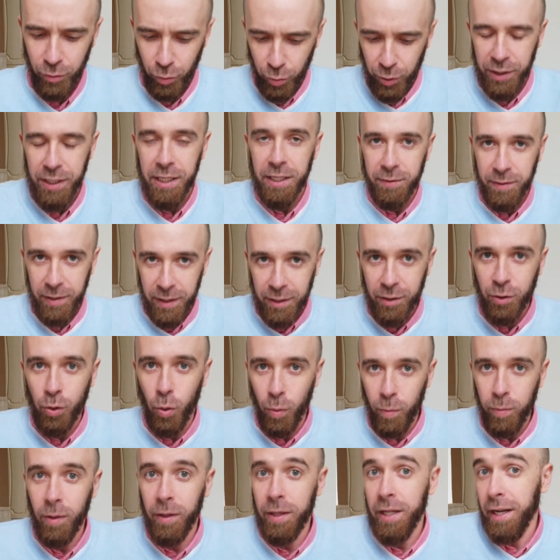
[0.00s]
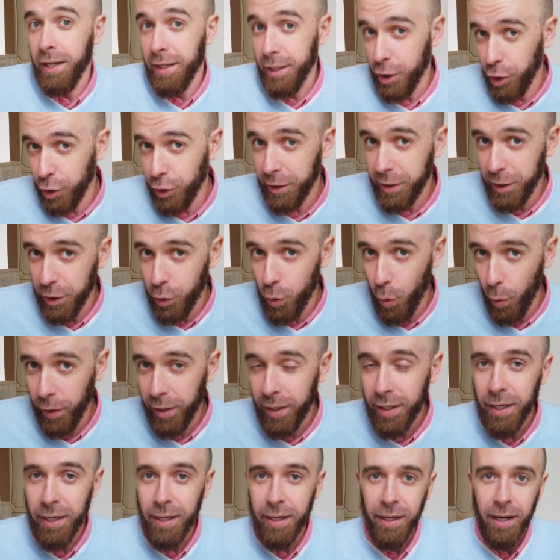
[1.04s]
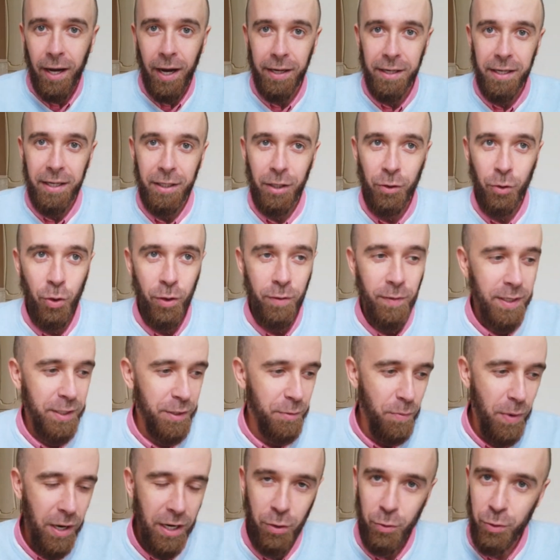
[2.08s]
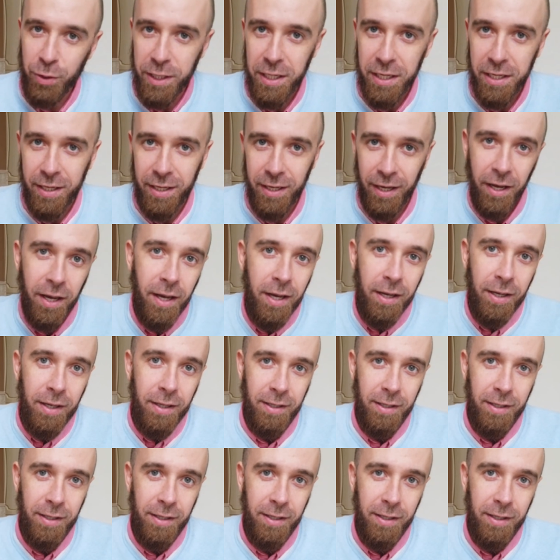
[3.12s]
Ну, естественно, стол был накрыт едой, а я такой весь малюсенький,